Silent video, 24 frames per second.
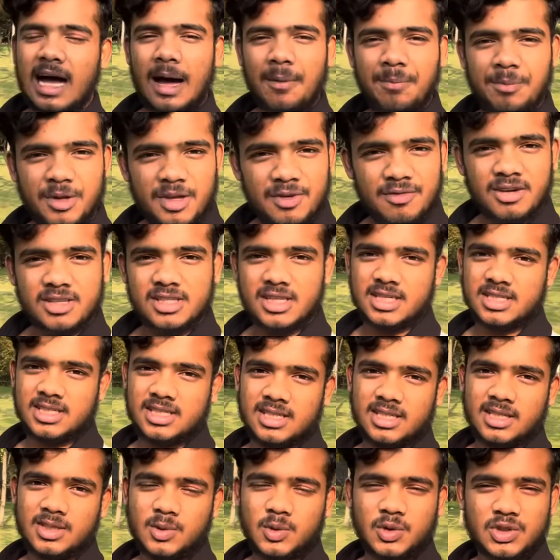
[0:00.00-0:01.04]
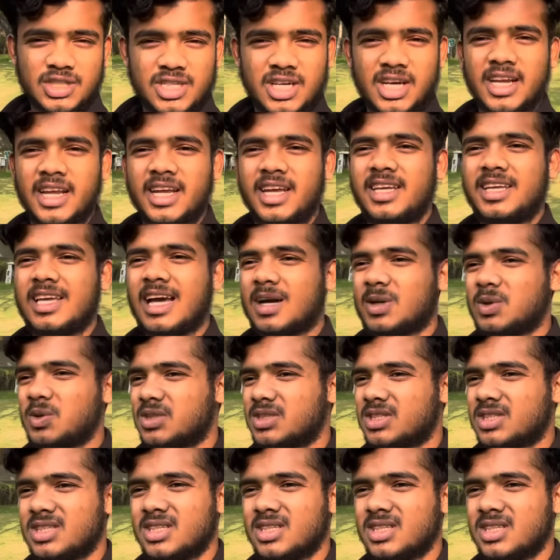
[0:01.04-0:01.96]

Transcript: आपकी वजह से कुछ करे या कुछ